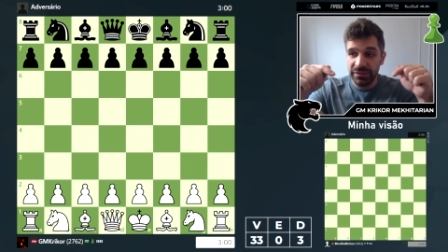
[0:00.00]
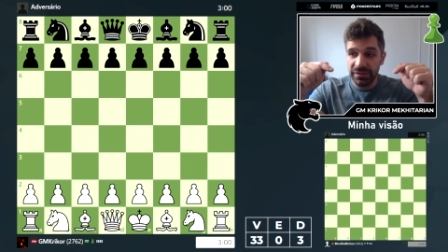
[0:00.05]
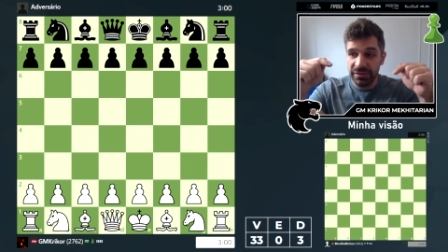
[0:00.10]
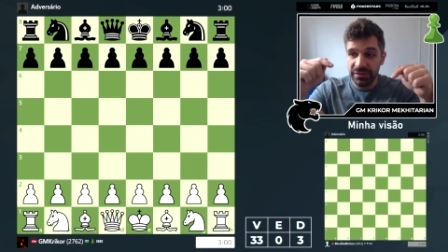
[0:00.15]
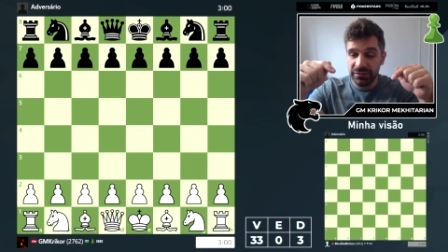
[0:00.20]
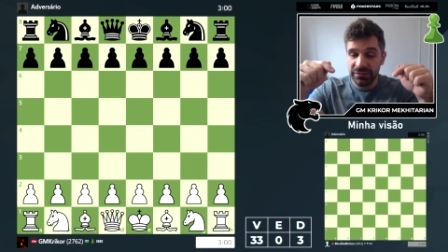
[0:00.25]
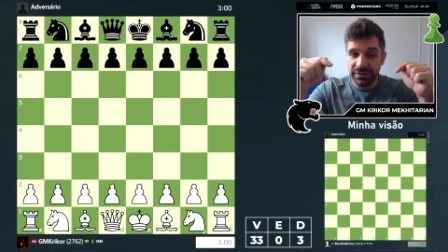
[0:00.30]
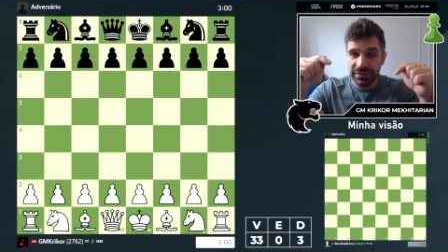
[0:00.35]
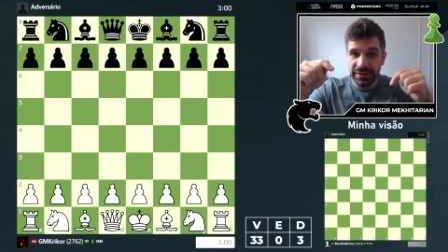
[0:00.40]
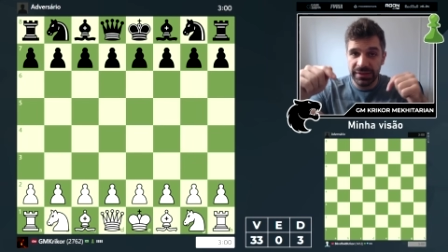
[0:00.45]

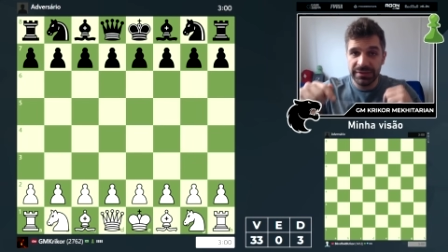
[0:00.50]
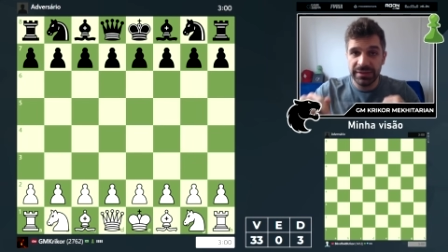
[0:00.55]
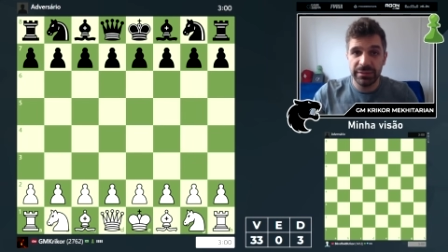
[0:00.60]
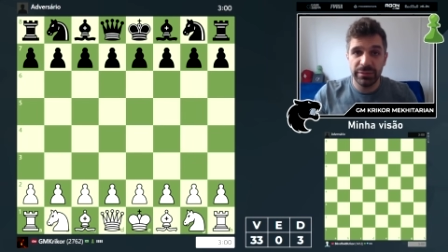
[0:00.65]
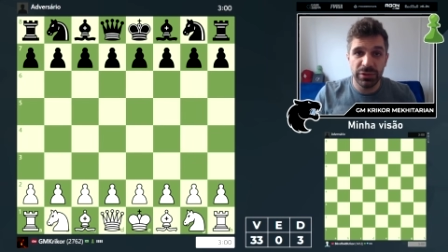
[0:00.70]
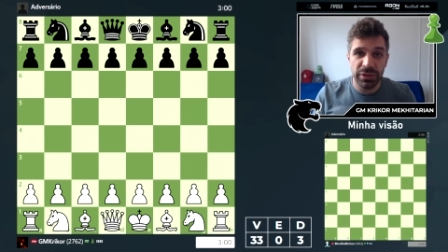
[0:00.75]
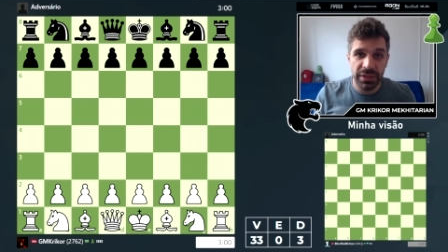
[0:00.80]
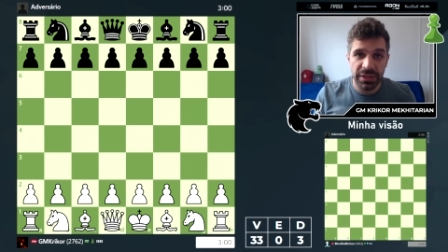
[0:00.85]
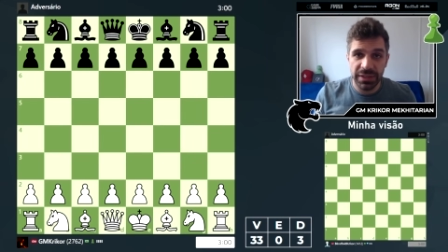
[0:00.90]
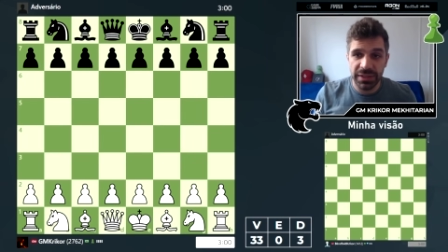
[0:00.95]
visão vai ser esse
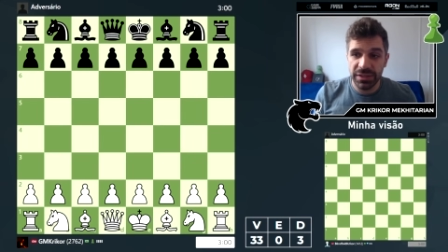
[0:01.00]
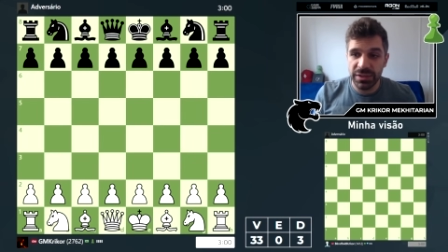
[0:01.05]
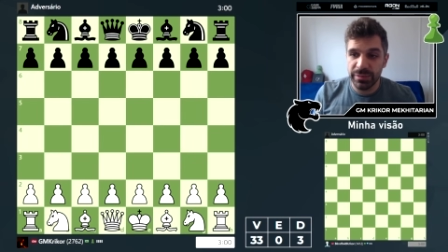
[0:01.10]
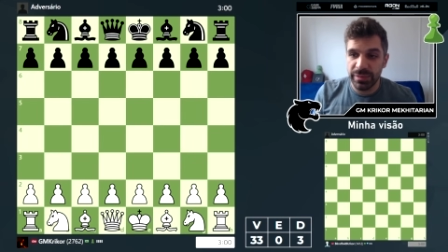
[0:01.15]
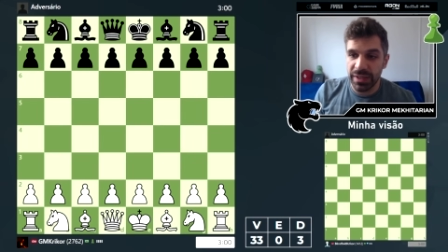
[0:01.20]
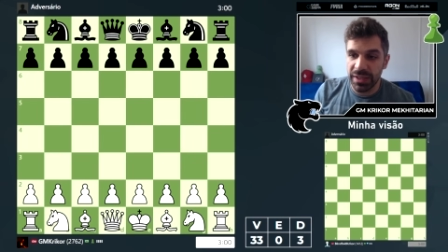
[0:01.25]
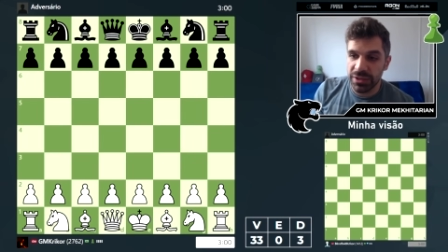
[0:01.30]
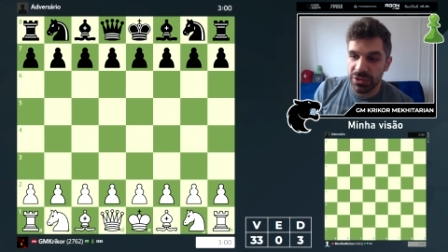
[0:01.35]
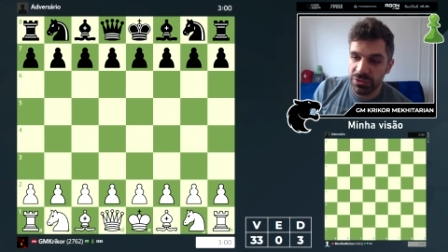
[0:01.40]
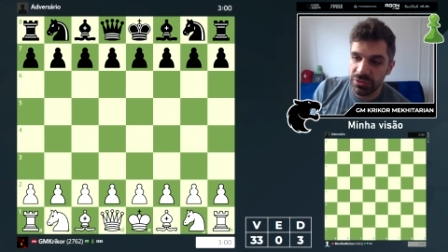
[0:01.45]
tabuleiro aqui de
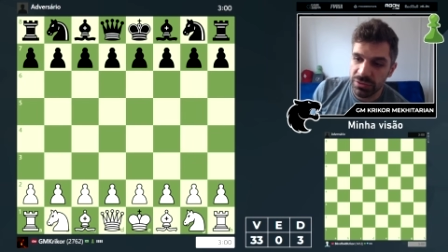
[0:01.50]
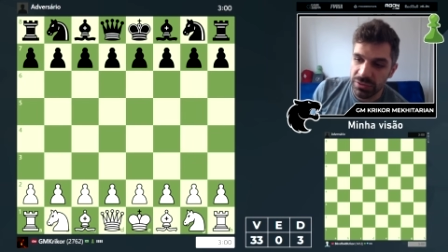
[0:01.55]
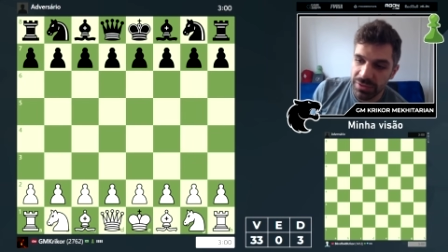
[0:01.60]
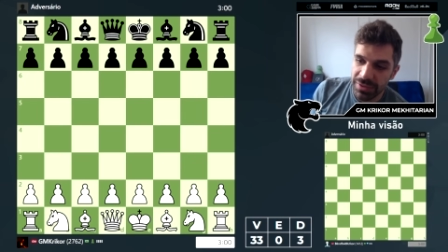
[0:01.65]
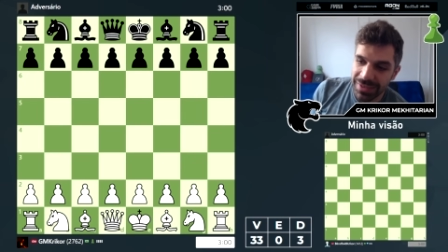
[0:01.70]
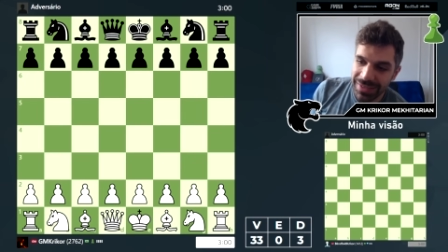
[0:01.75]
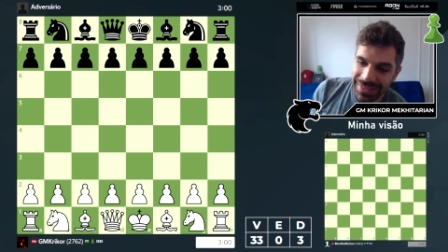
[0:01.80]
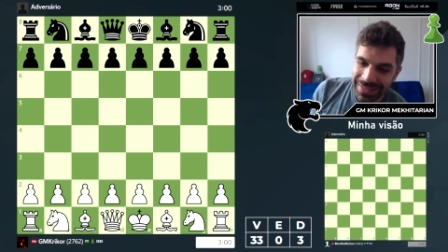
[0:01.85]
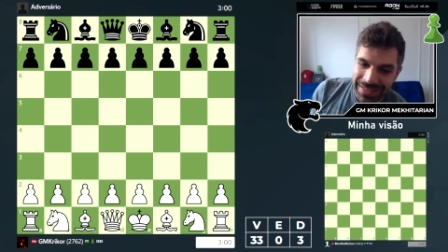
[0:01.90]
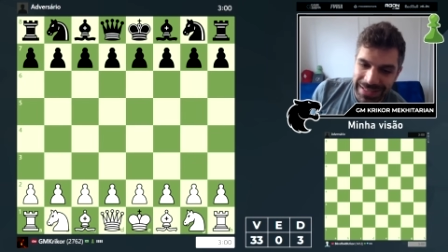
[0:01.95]
baixo,
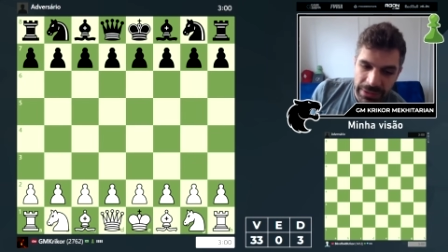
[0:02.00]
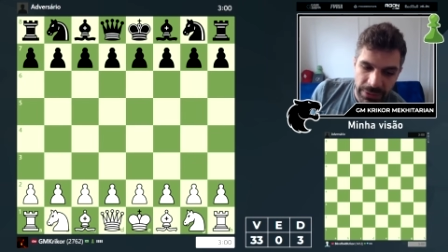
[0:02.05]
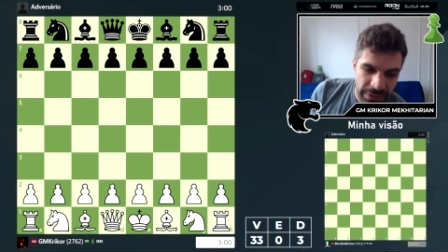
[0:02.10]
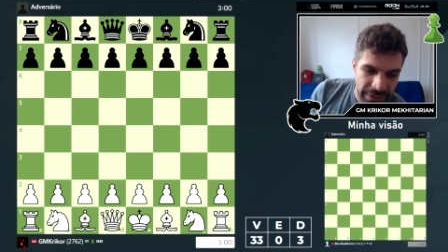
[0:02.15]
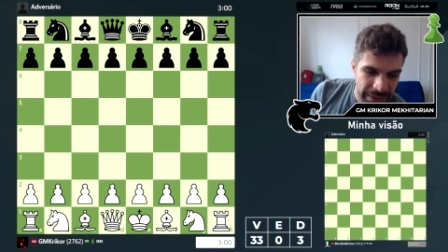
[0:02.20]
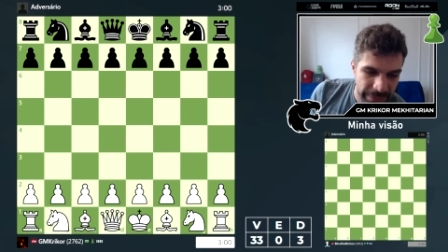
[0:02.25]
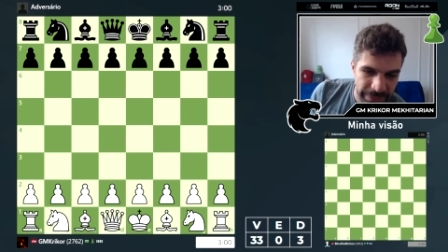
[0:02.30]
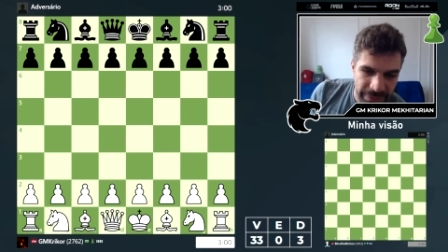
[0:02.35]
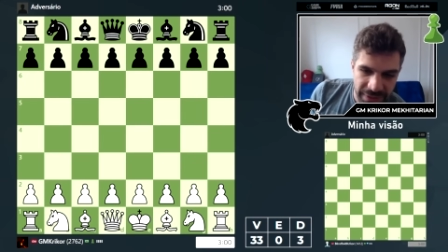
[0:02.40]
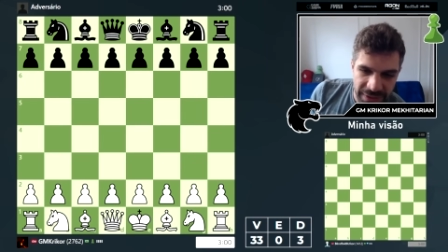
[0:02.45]
que eu
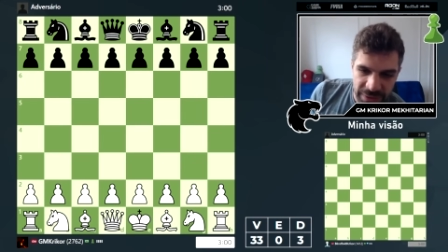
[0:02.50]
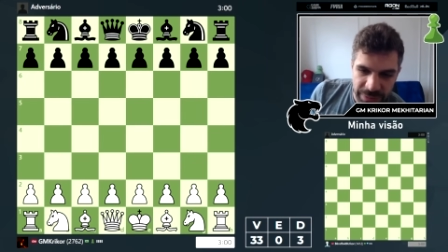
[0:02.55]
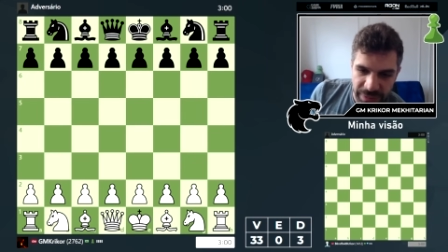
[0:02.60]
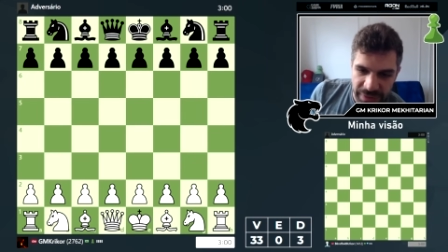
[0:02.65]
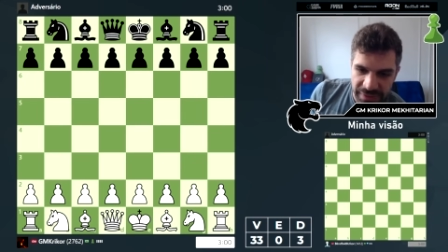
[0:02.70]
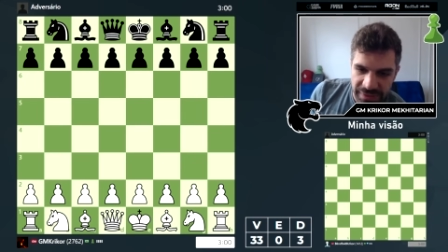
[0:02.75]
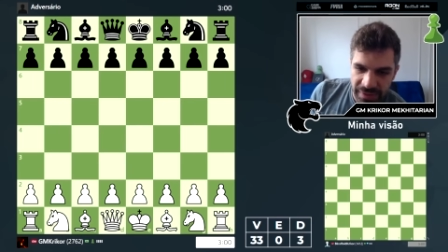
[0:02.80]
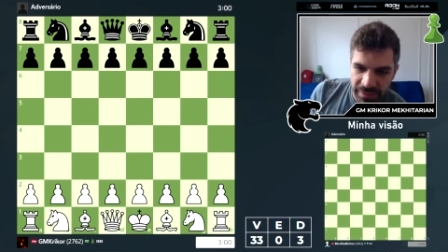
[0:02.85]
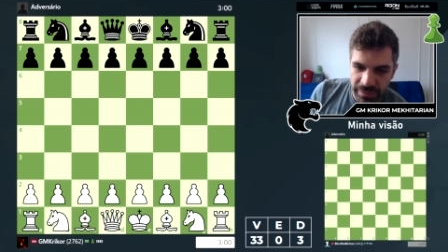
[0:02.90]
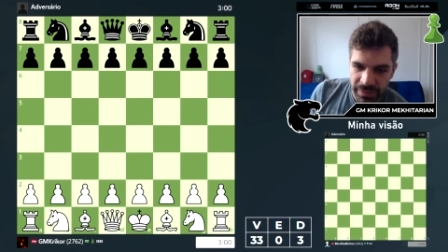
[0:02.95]
acabei de
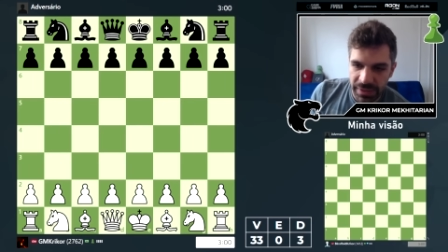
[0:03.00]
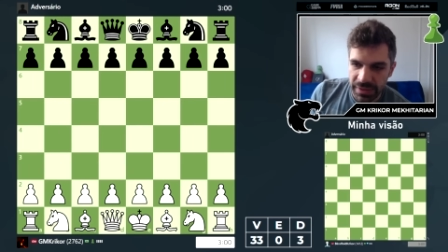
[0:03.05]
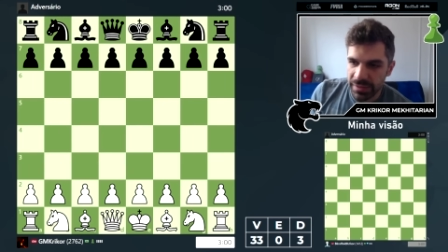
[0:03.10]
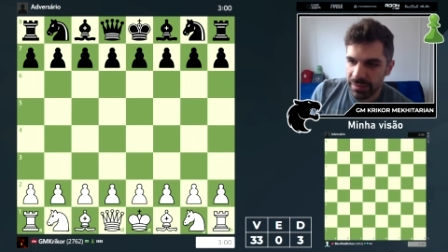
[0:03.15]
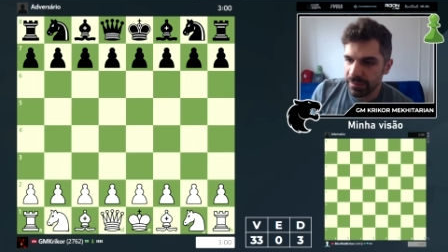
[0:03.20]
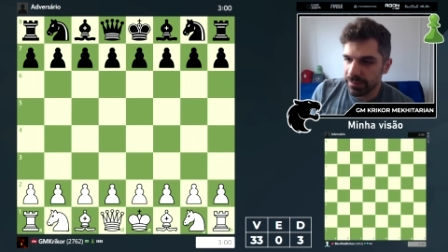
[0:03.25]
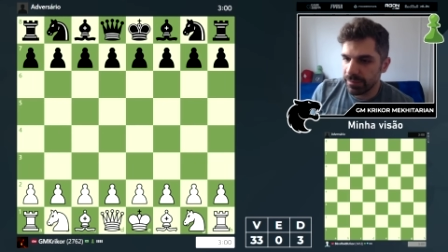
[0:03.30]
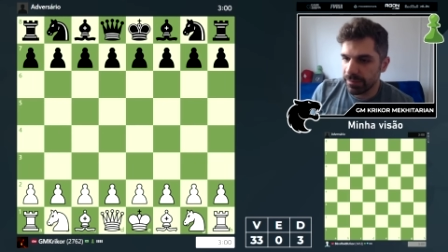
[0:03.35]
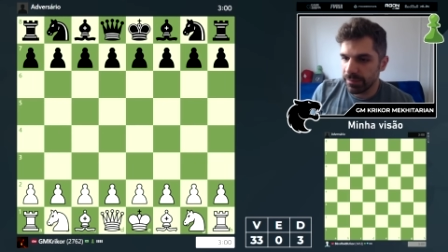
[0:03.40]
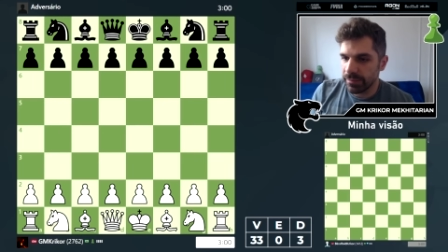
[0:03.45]
perceber